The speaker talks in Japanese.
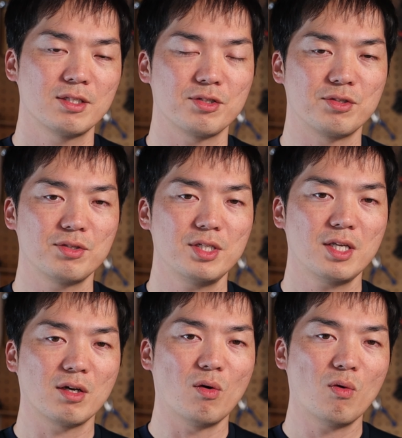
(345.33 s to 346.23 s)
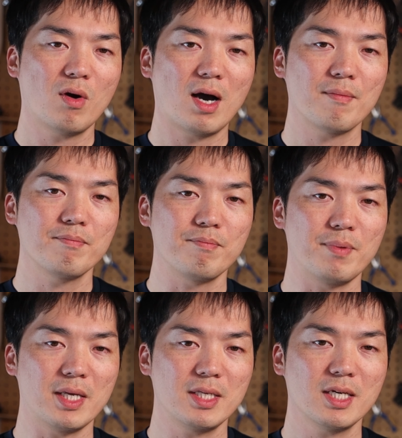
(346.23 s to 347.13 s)
続いて合板
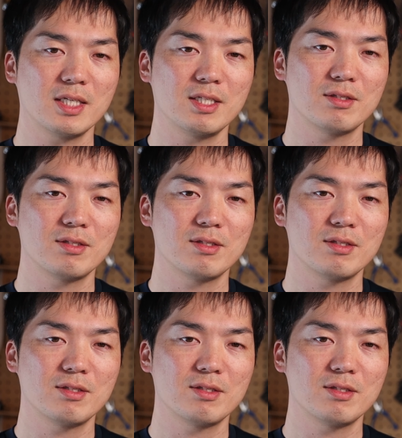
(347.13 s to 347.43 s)
ベニヤに